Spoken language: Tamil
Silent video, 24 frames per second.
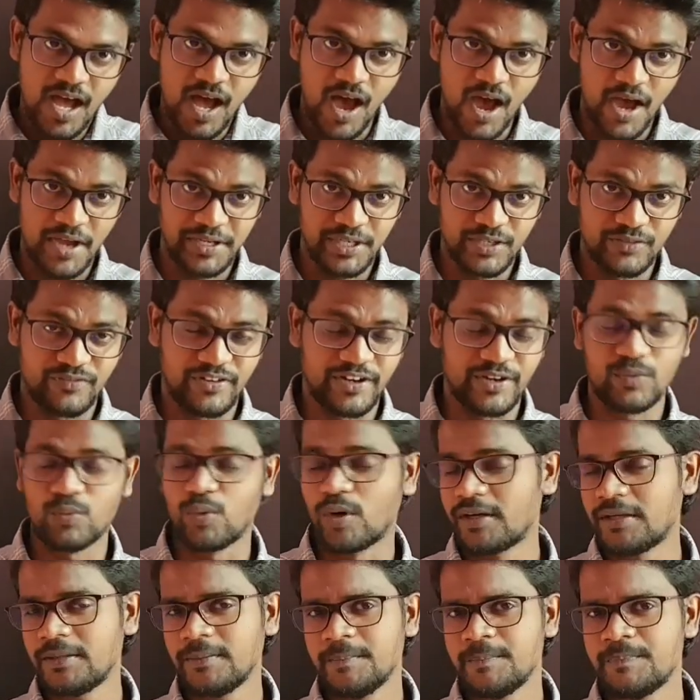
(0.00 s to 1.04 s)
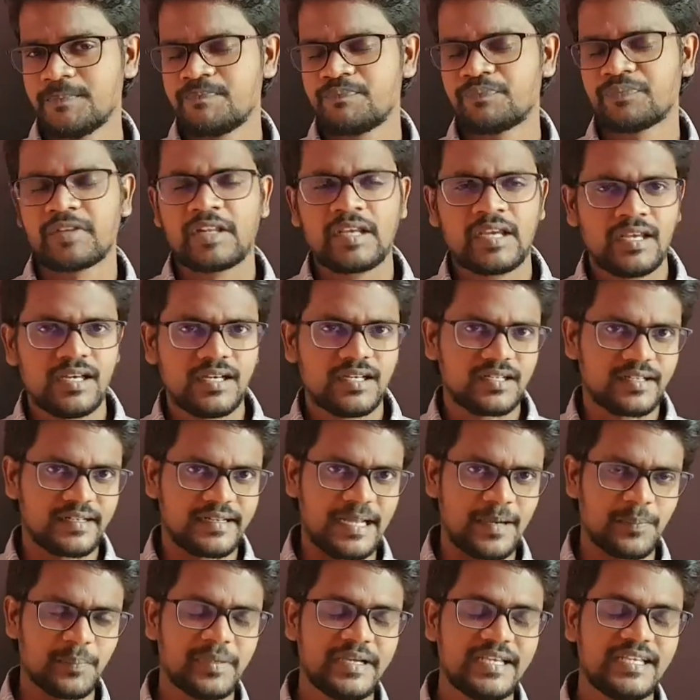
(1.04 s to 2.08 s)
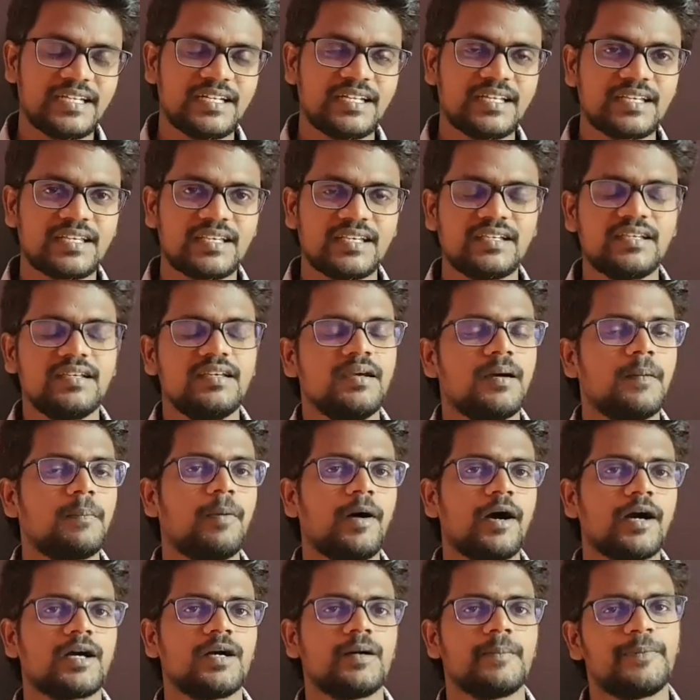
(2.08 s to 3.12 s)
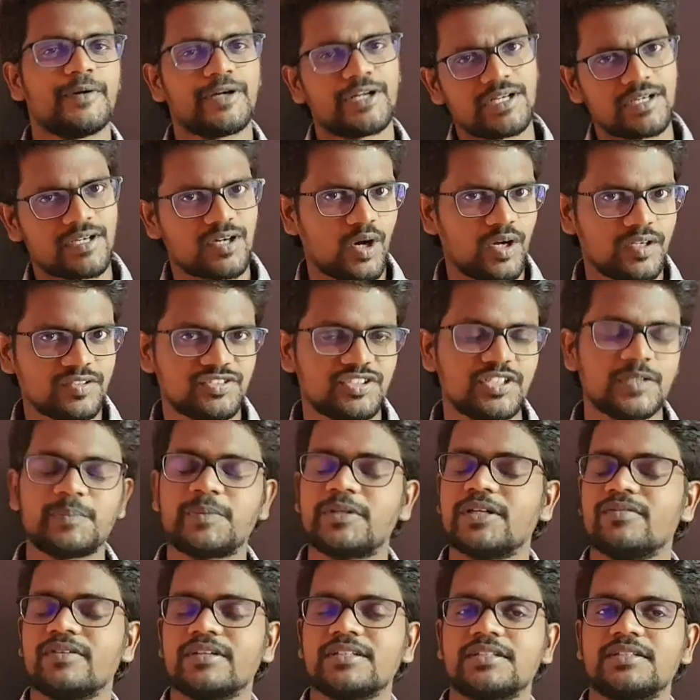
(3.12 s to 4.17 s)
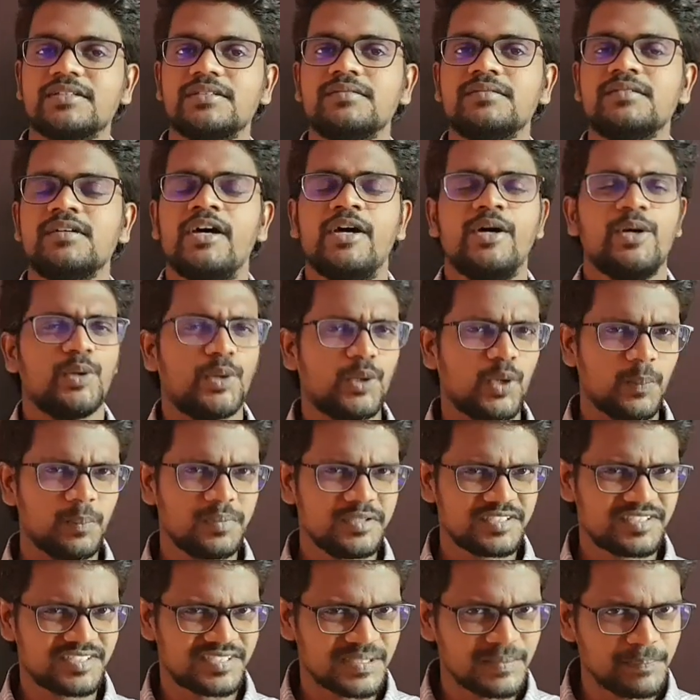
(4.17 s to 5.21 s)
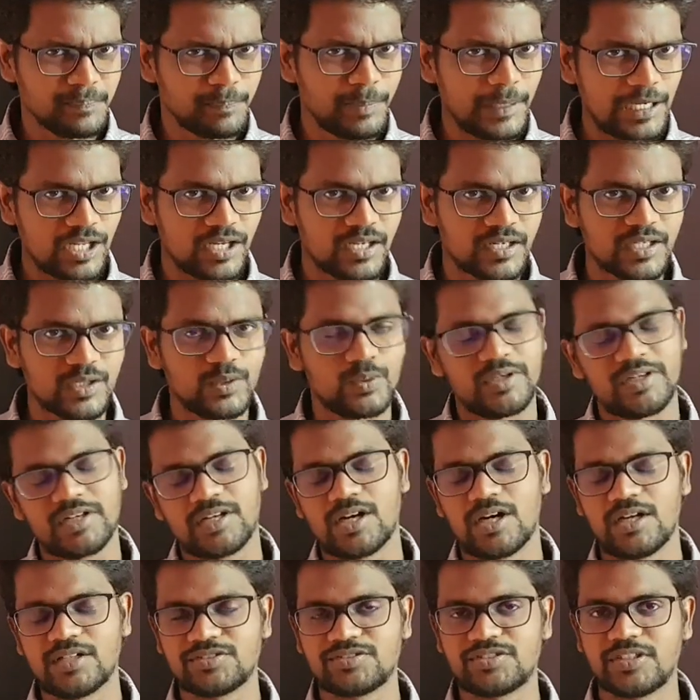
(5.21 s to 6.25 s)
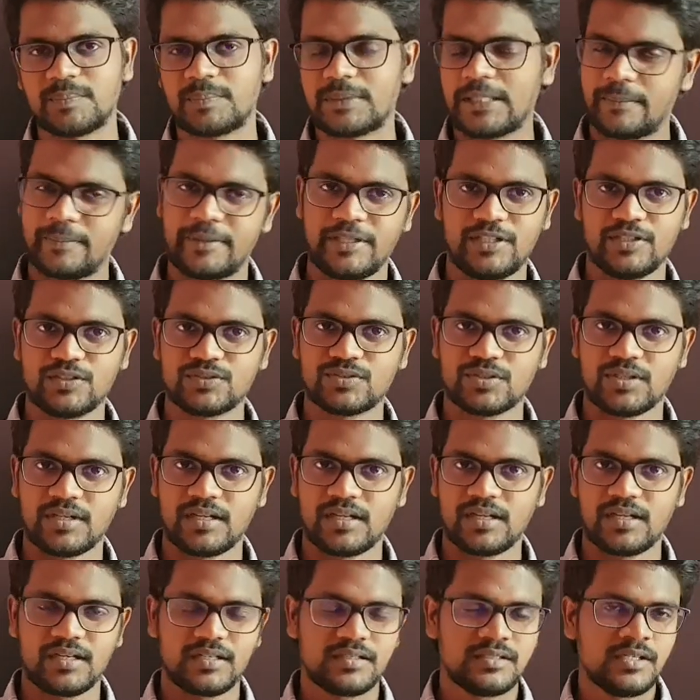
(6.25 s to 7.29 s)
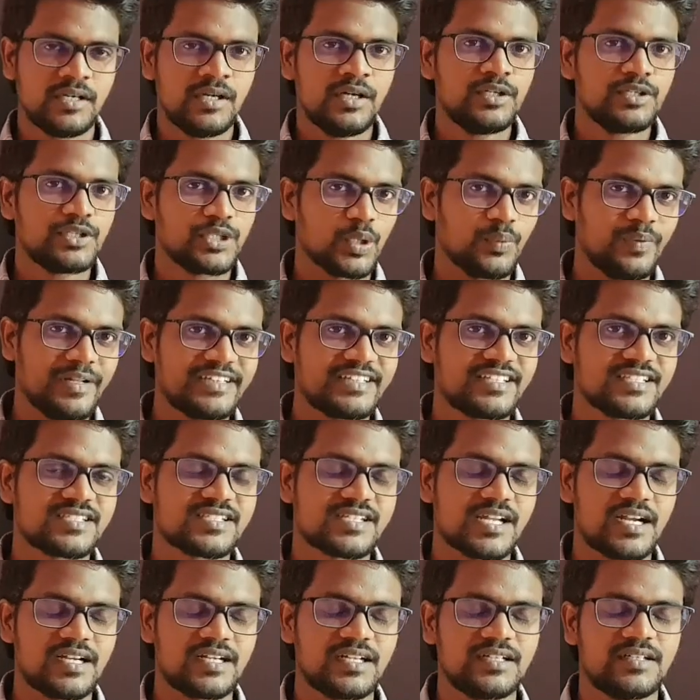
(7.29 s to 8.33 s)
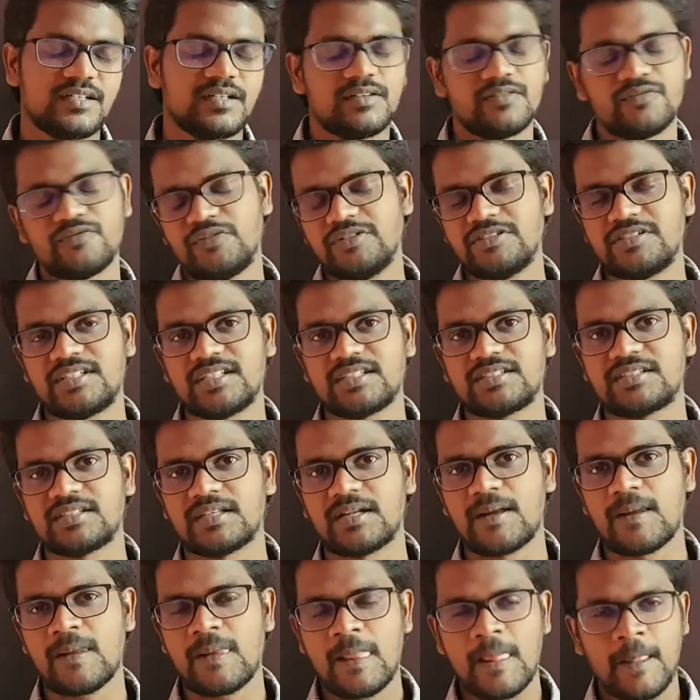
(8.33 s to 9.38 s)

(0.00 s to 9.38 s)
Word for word: ஹாய் எவ்ரி ஒன் நம்ம இன்னைக்கு பார்க்க போகிற கான்செப்டை வந்து ரொம்ப சிம்பிளான ஒரு கான்செப்ட் அப்படின்னு சொல்லலாம் டுவெல்த் ஸ்டாண்டர்ட் ஃபிசிக்ஸில்